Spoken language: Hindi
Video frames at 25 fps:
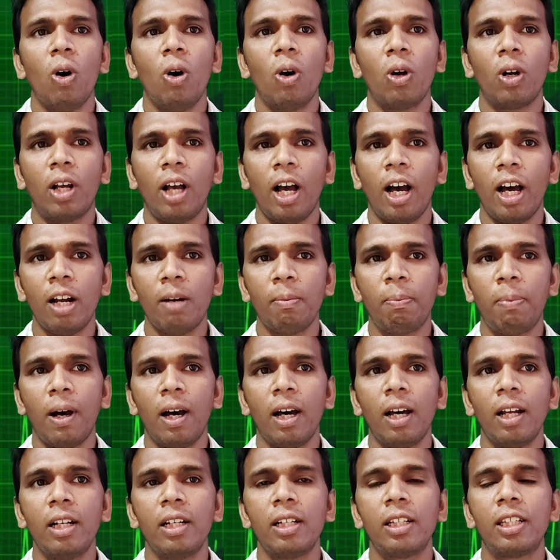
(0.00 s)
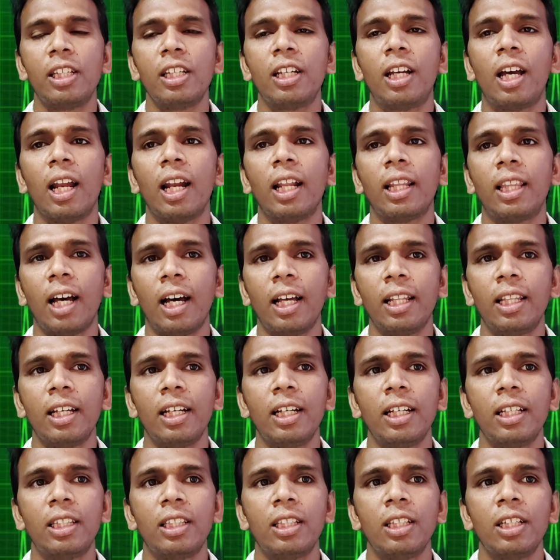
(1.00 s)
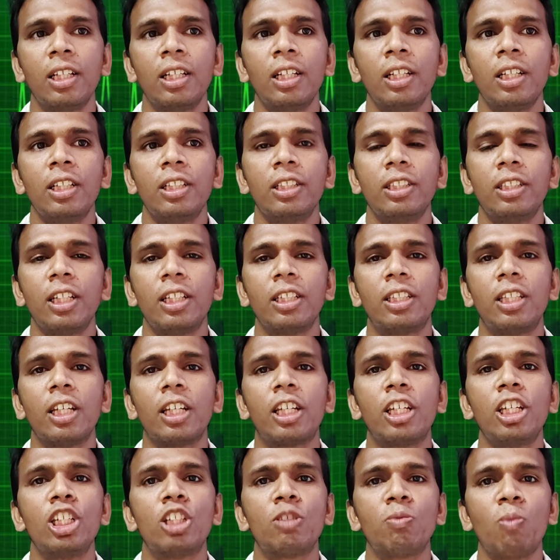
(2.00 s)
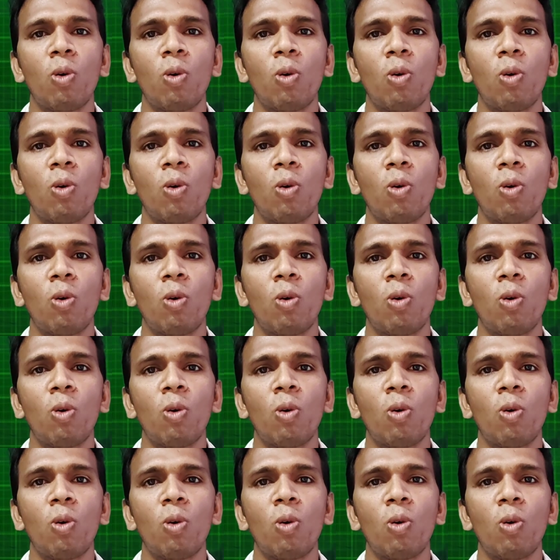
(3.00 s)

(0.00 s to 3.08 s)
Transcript: और खान पान की गलत आदत जैसे कि